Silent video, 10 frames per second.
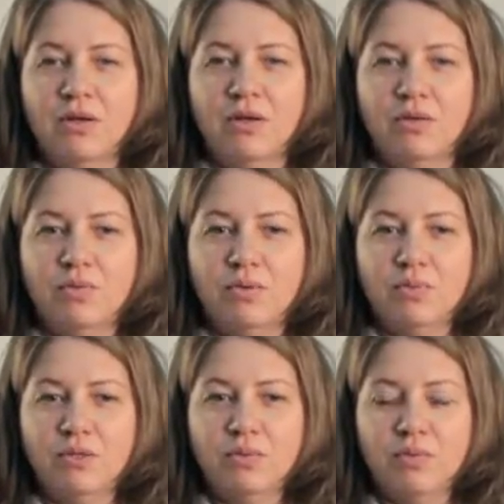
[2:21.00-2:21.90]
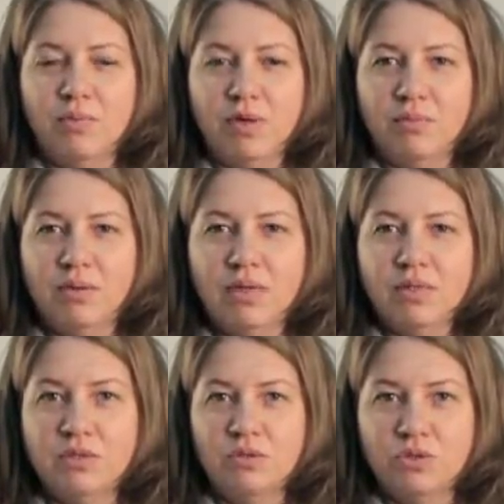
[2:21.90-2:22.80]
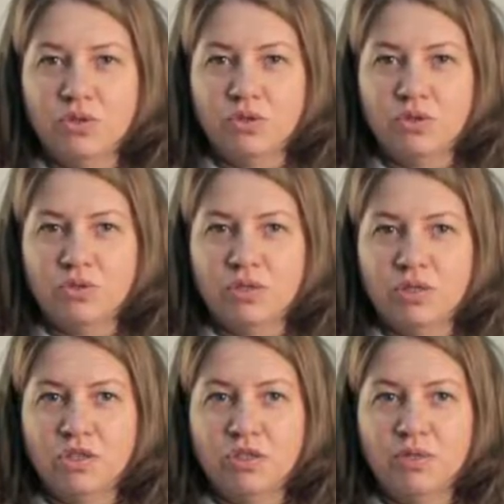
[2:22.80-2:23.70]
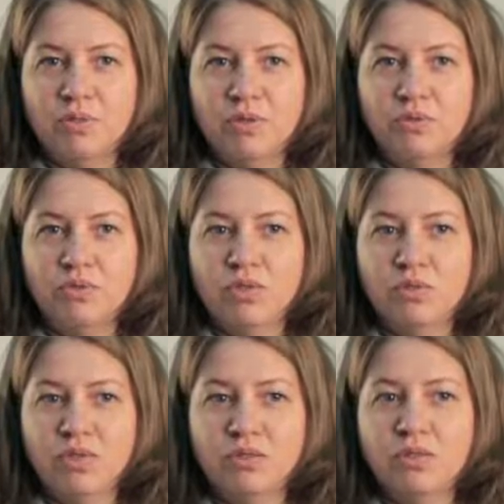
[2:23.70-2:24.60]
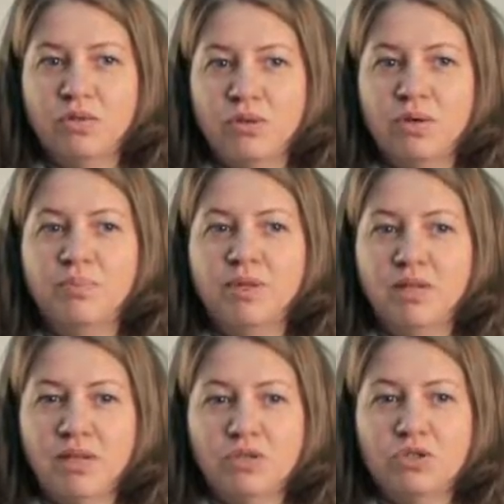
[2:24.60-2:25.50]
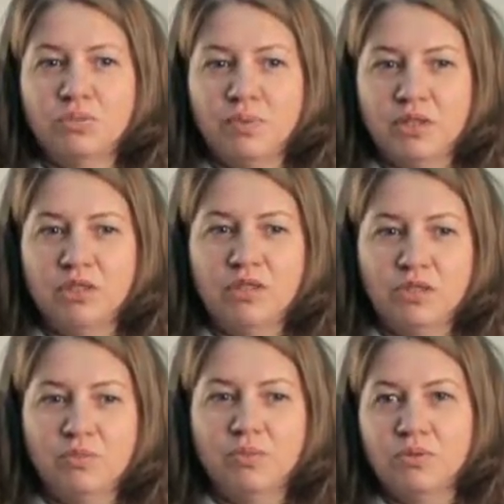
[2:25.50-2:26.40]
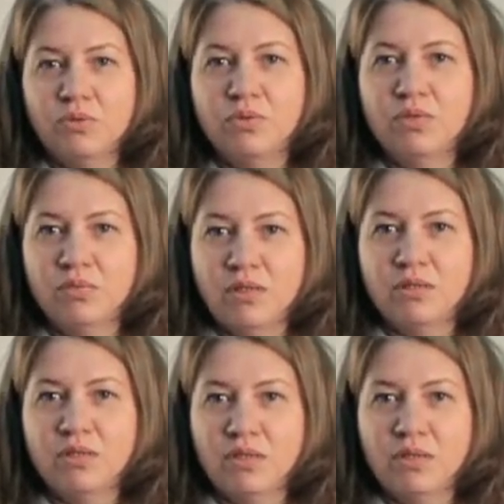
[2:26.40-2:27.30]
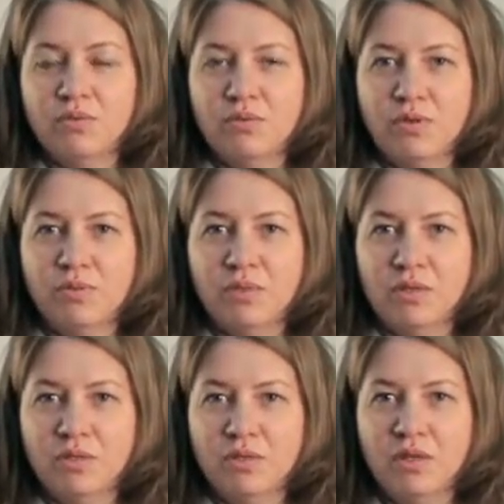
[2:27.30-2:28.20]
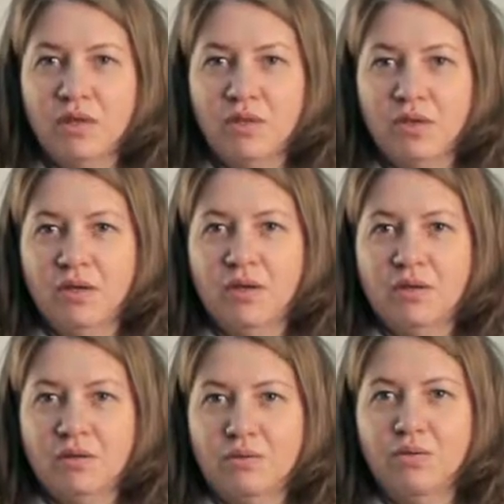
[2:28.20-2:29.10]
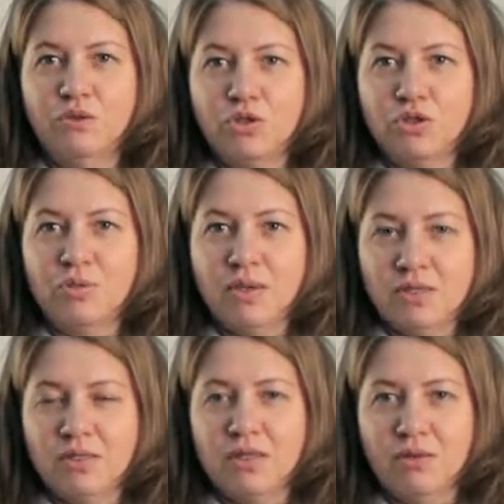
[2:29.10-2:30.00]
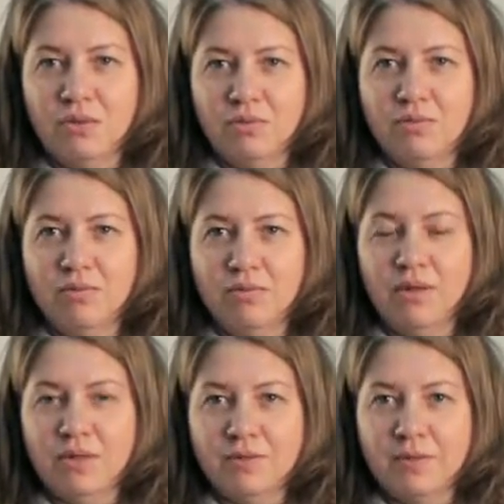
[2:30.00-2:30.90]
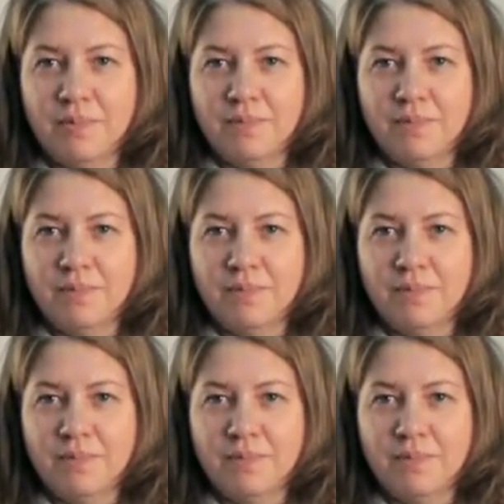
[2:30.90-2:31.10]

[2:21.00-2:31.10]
Вот, поэтому я приобрела заочный курс. Я начала по нему заниматься, но я поняла, что прежде чем по нему заниматься, надо все-таки пройти э, очный мастер-класс.